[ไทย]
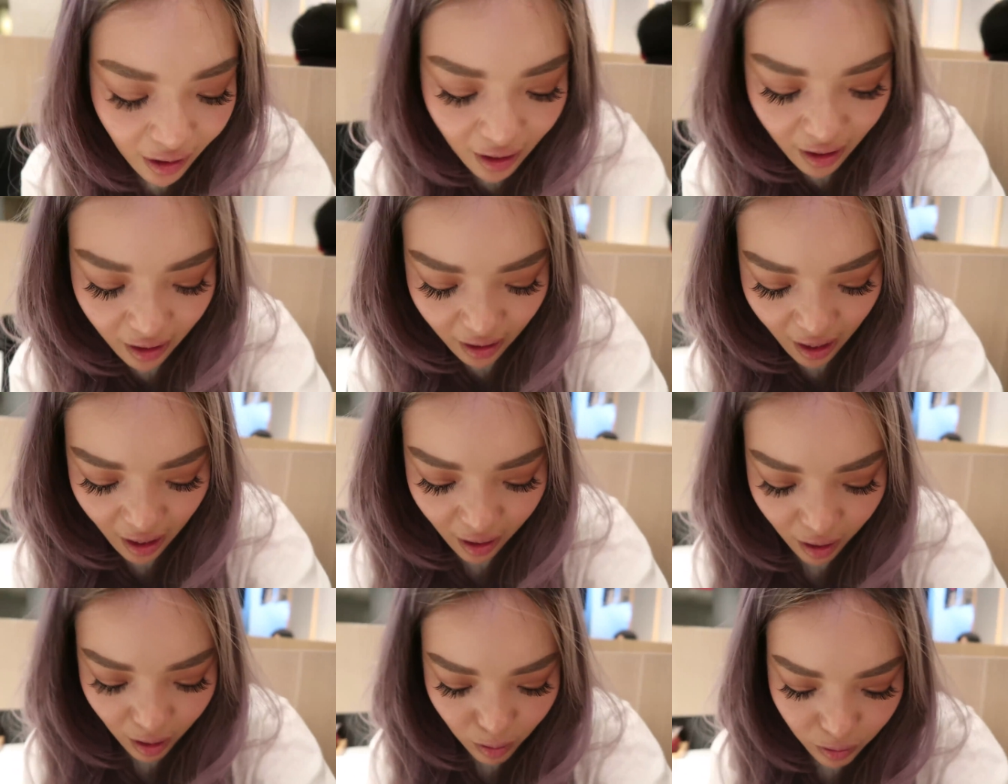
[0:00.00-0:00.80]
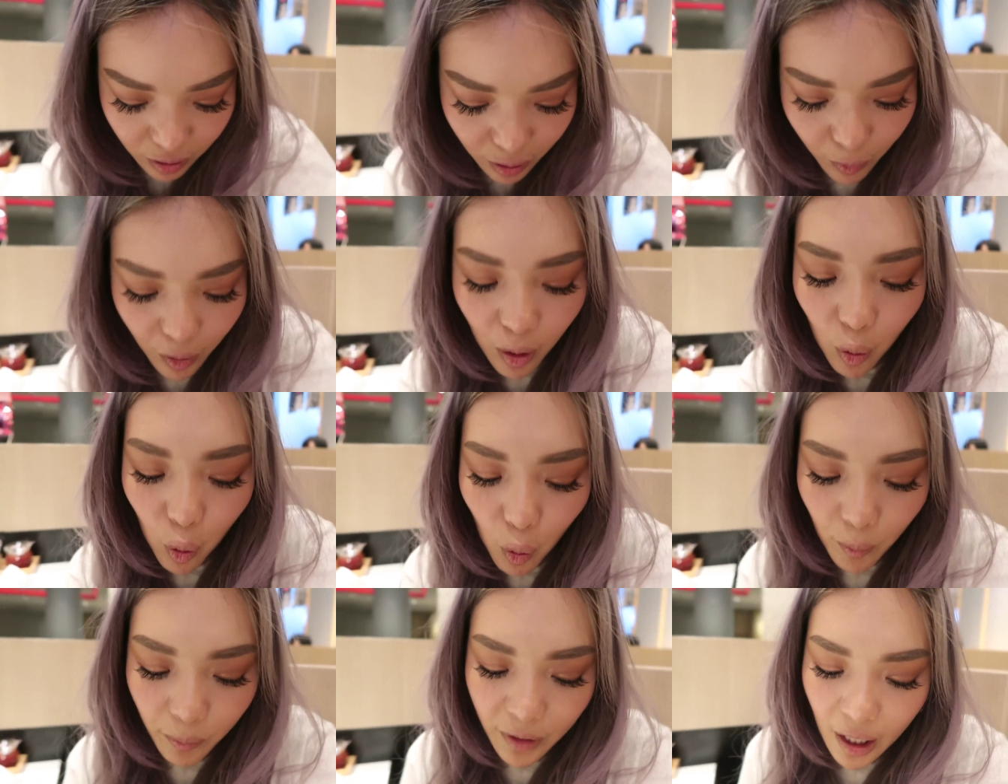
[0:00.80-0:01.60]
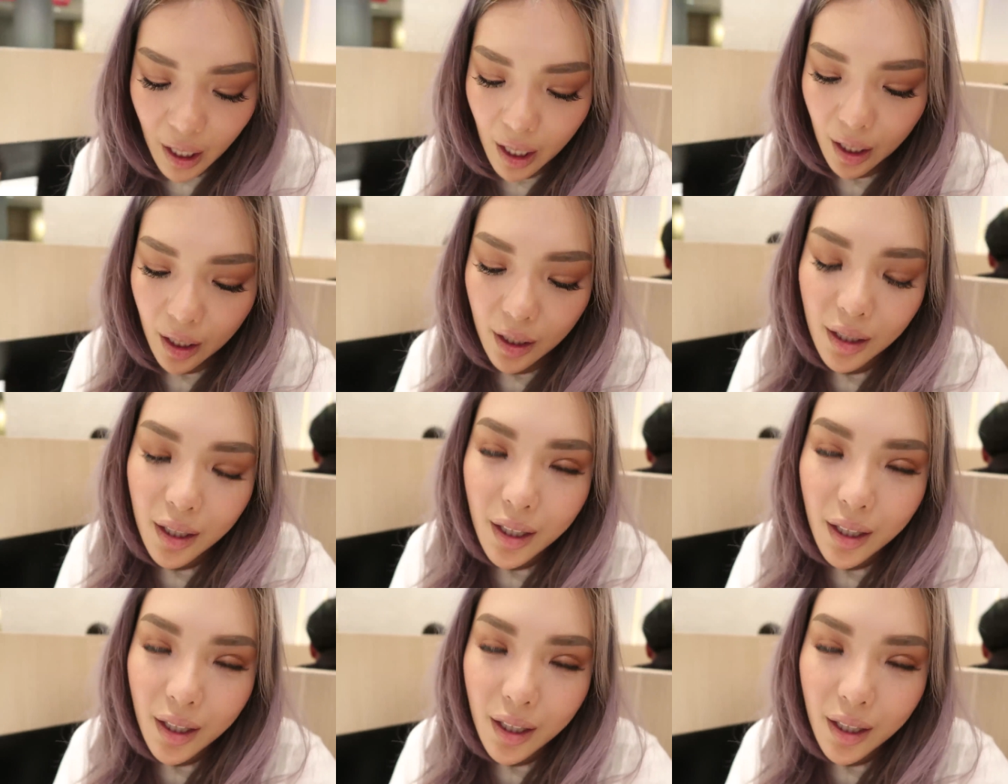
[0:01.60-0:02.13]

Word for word: งอะไรเงี้ยก็รู้สึกว่าคุ้มนะคะ